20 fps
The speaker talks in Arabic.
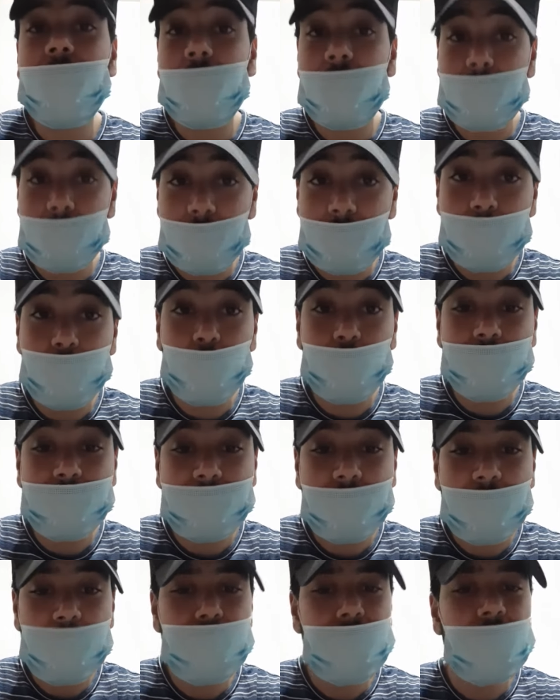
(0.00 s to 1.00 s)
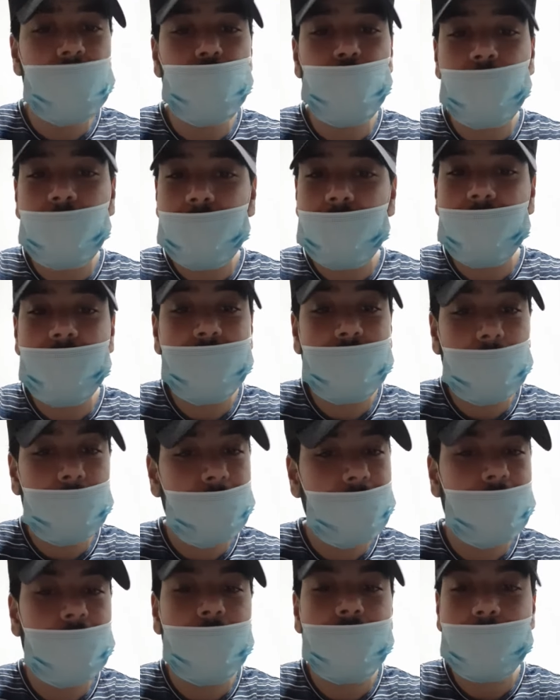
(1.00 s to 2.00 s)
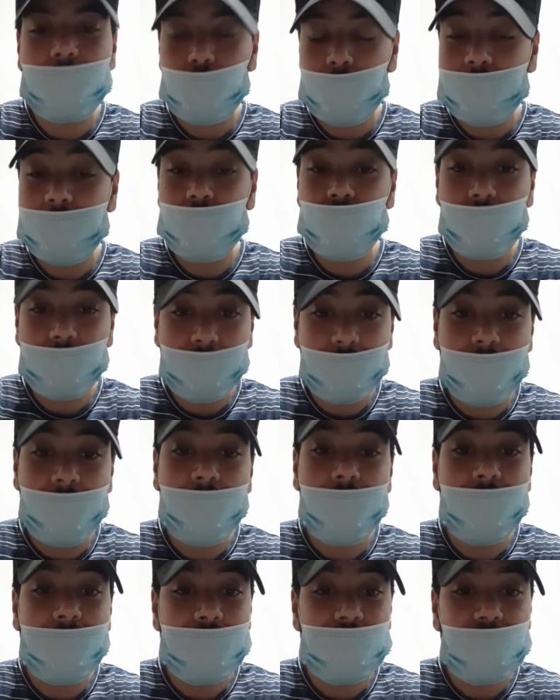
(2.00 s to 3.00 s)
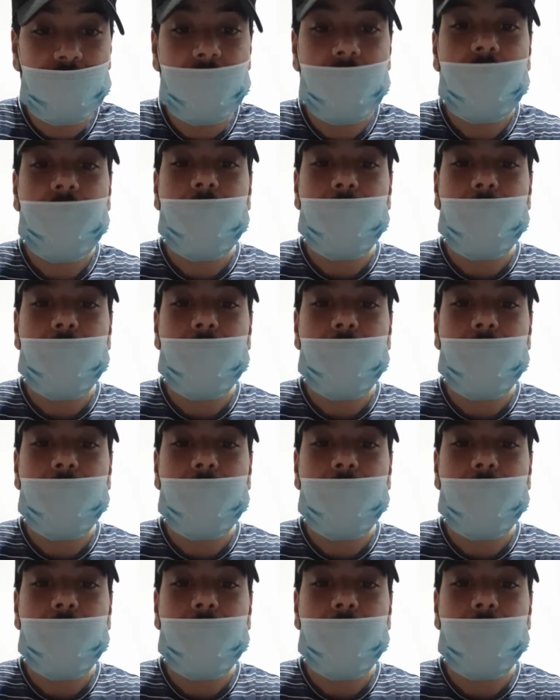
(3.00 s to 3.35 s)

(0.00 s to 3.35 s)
هذا أمر سلبي وأتمنى لكم الشفاء العاجل